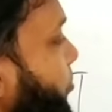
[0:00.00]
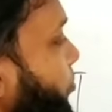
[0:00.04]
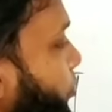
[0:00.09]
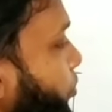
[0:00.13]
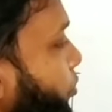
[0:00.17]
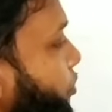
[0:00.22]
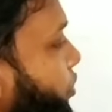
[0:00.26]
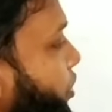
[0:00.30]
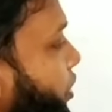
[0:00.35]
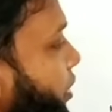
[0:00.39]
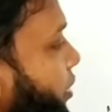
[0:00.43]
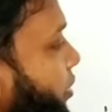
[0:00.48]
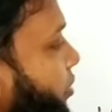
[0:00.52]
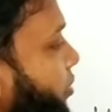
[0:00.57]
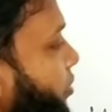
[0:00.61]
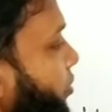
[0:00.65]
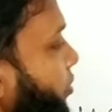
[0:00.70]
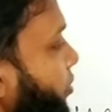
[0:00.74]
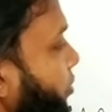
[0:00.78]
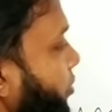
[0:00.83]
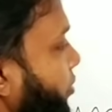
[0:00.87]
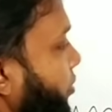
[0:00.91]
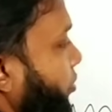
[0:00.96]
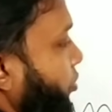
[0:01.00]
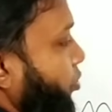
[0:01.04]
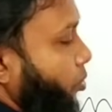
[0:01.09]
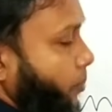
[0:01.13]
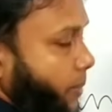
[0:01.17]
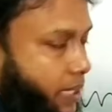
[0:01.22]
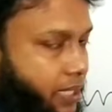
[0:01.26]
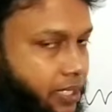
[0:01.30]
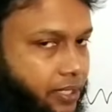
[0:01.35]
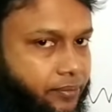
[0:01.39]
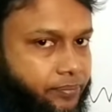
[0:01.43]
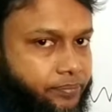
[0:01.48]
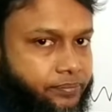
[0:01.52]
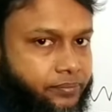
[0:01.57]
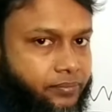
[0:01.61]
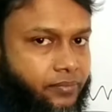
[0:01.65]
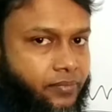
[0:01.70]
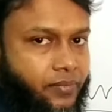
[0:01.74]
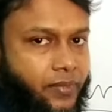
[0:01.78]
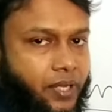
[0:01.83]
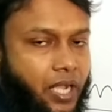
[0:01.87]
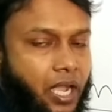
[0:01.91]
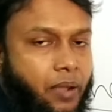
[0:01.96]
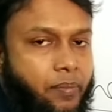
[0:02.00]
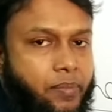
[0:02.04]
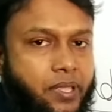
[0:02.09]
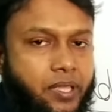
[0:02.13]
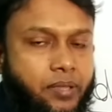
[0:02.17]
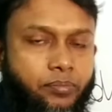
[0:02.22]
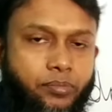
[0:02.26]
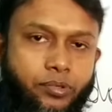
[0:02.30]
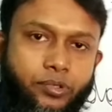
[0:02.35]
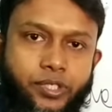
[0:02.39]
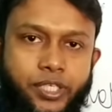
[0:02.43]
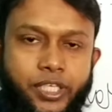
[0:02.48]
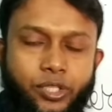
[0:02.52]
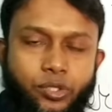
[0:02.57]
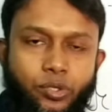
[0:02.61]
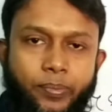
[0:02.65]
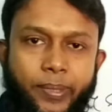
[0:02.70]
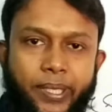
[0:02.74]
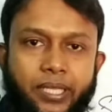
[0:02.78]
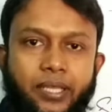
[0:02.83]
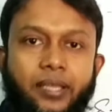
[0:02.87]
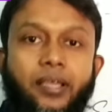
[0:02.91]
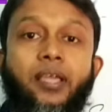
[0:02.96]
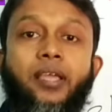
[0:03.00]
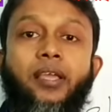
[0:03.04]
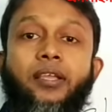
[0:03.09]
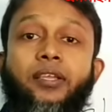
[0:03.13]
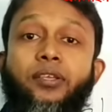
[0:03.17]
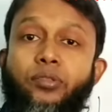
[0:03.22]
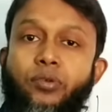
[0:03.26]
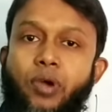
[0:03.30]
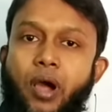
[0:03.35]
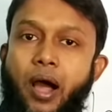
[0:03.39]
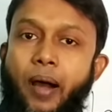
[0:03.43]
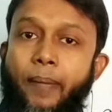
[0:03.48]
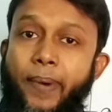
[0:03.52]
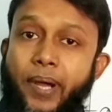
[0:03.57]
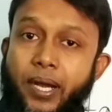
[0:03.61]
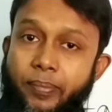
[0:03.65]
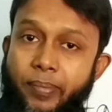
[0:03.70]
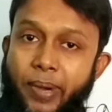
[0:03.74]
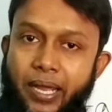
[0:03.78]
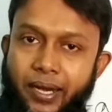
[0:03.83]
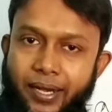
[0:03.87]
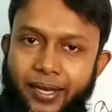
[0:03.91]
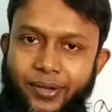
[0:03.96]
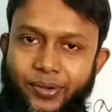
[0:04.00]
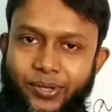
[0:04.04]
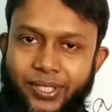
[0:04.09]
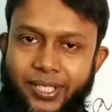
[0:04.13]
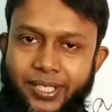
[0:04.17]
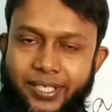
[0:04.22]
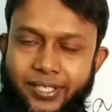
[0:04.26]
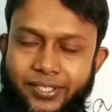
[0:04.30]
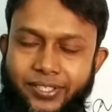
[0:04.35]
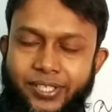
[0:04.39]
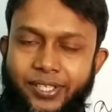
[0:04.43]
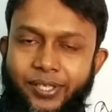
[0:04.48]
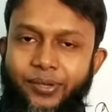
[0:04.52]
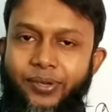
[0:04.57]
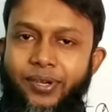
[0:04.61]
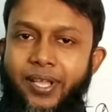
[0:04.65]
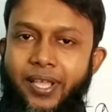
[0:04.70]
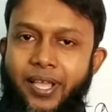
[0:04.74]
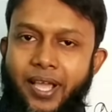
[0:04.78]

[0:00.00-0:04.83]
বুঝি তোমাকে আমি বুঝি তোমাকে কিন্তু আমার বাংলা কথাটা ছিল